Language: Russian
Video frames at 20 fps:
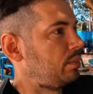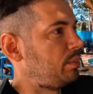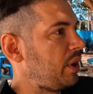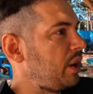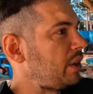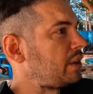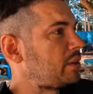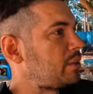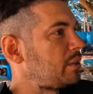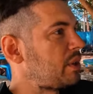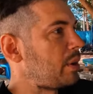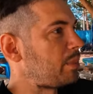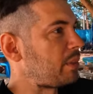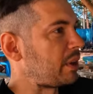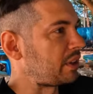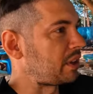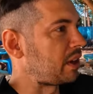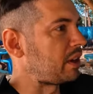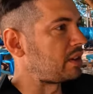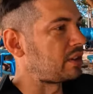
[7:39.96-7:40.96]
при этом я
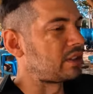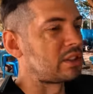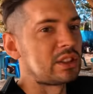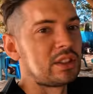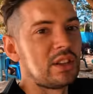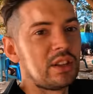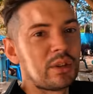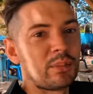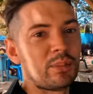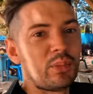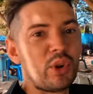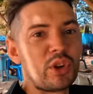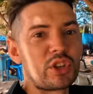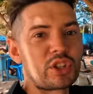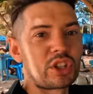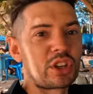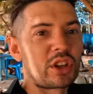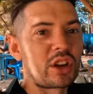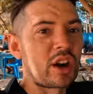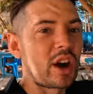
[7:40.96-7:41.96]
потратил сильно
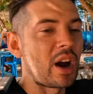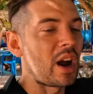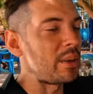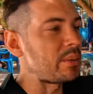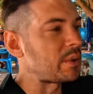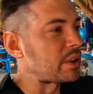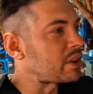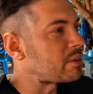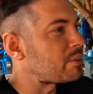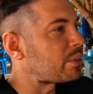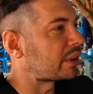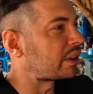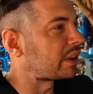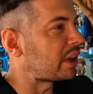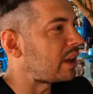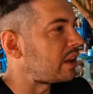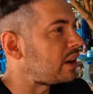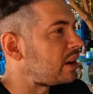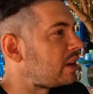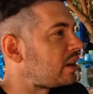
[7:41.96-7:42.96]
больше. Камеры,
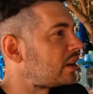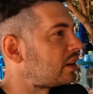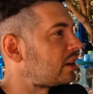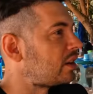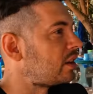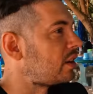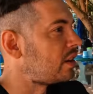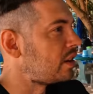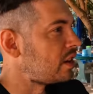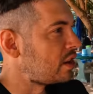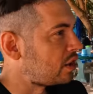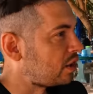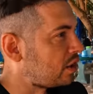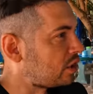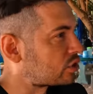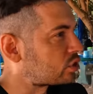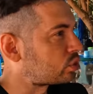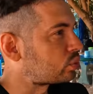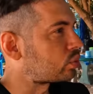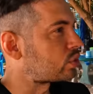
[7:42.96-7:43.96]
батарейки,
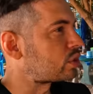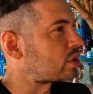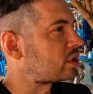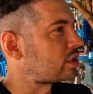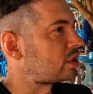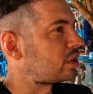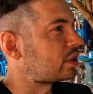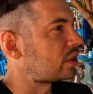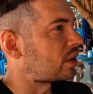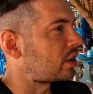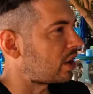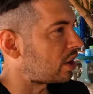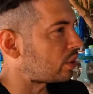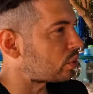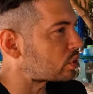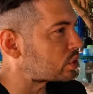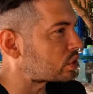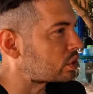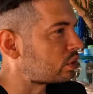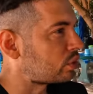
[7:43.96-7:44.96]
ресурсы,
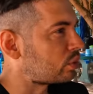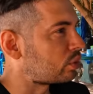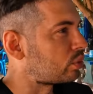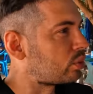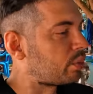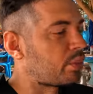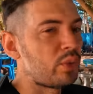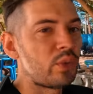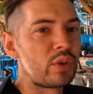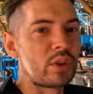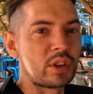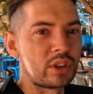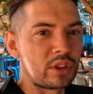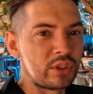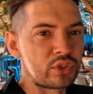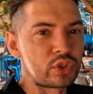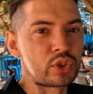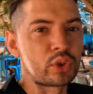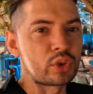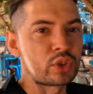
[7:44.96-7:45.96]
хороший ноутбук.
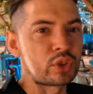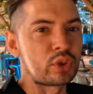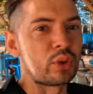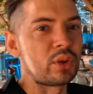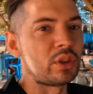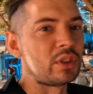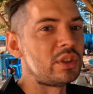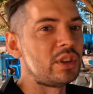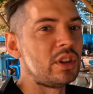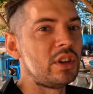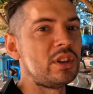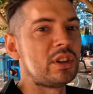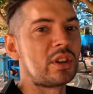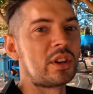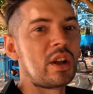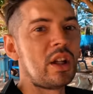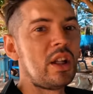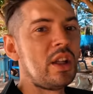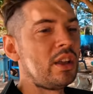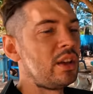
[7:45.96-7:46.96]
Это все стоит денег.
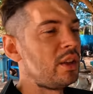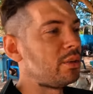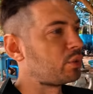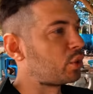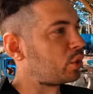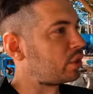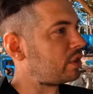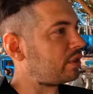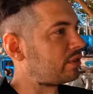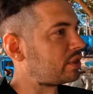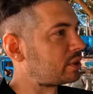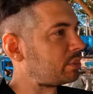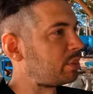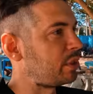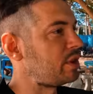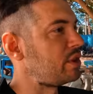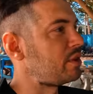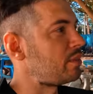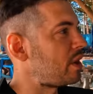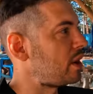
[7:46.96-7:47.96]
И многие
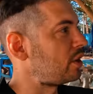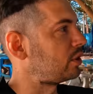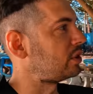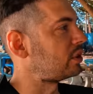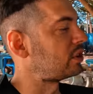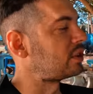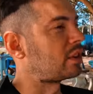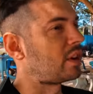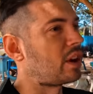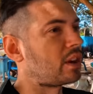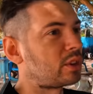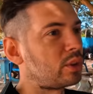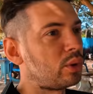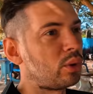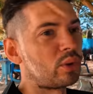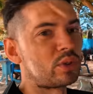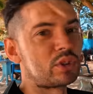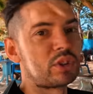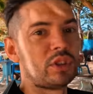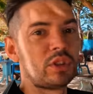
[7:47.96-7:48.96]
воспринимают это как
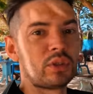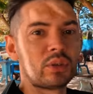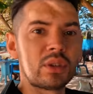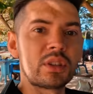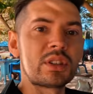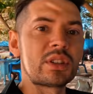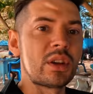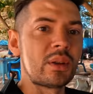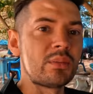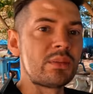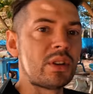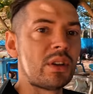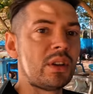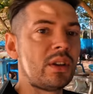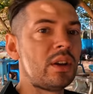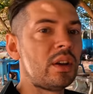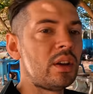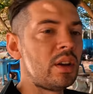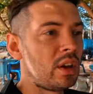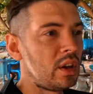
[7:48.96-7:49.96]
должное. Но на самом
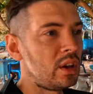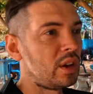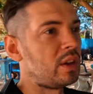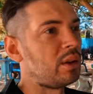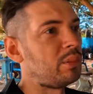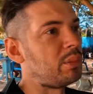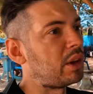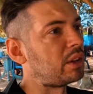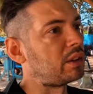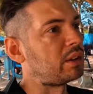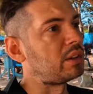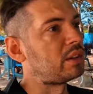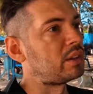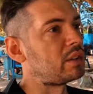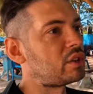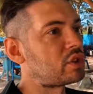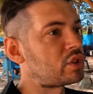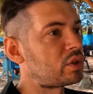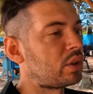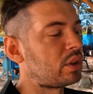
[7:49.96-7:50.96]
деле, ребят,
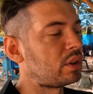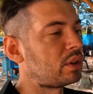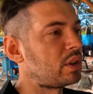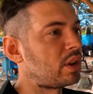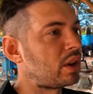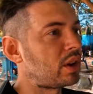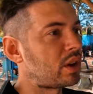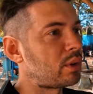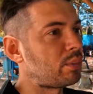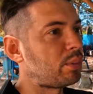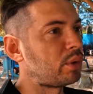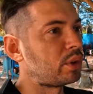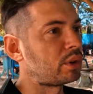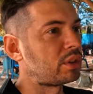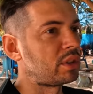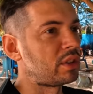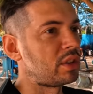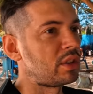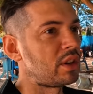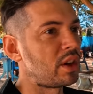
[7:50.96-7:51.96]
это еще одна
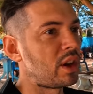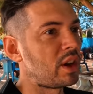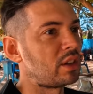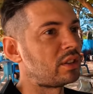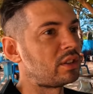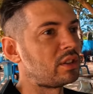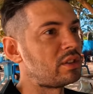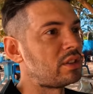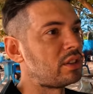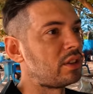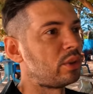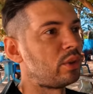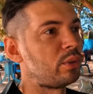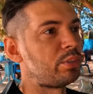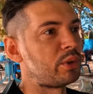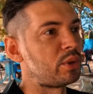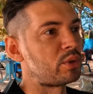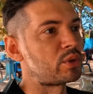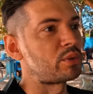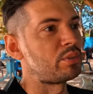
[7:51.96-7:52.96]
работа, и я это делаю,
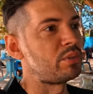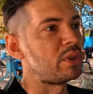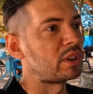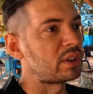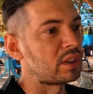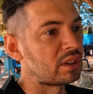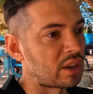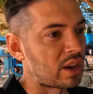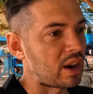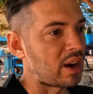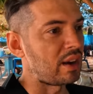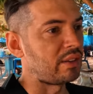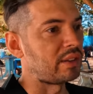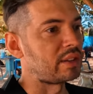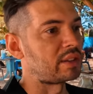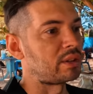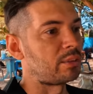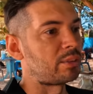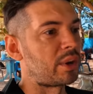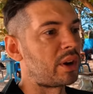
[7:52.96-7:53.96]
потому что мне это
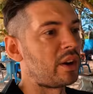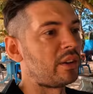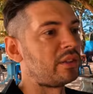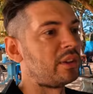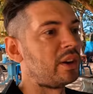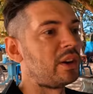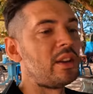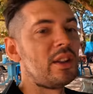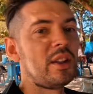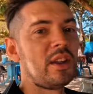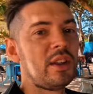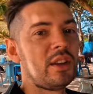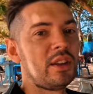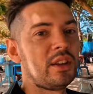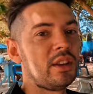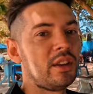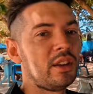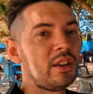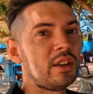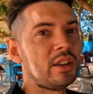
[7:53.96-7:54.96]
нравится, правда.
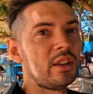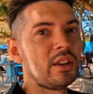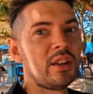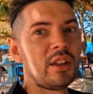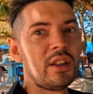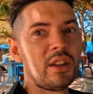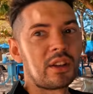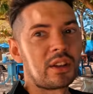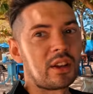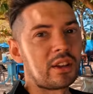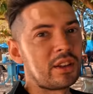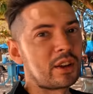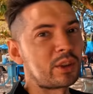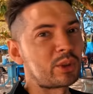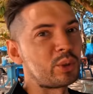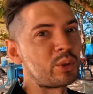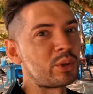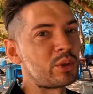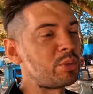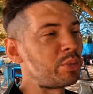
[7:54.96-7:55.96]
И когда
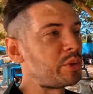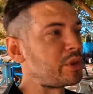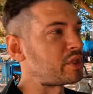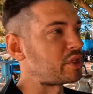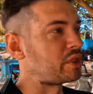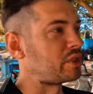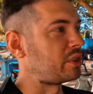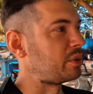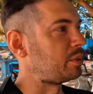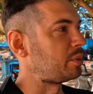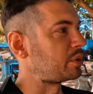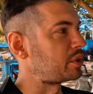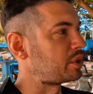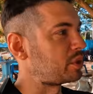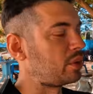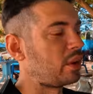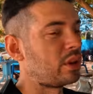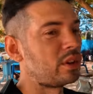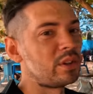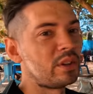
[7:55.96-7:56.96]
кто-то пишет, типа,
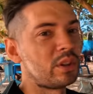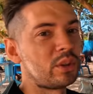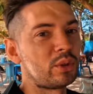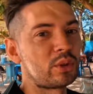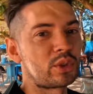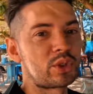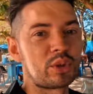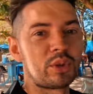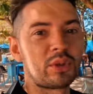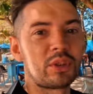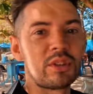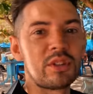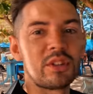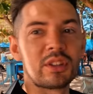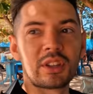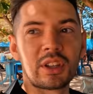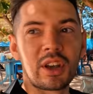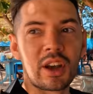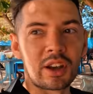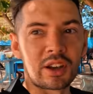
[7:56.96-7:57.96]
что я делаю что-то
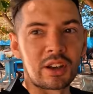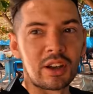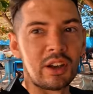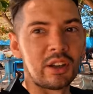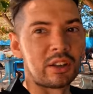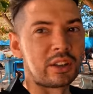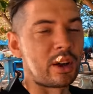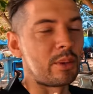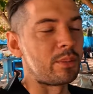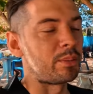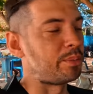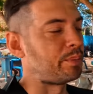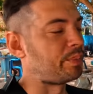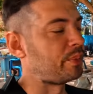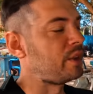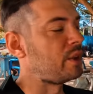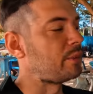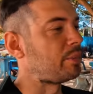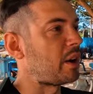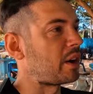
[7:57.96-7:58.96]
не так, или там
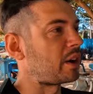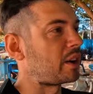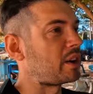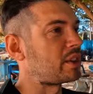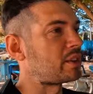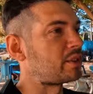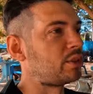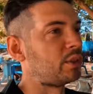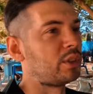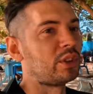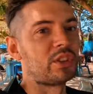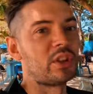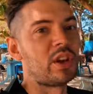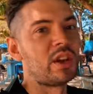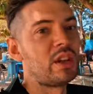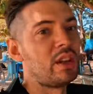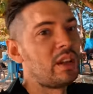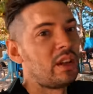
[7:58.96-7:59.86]
не показываю это,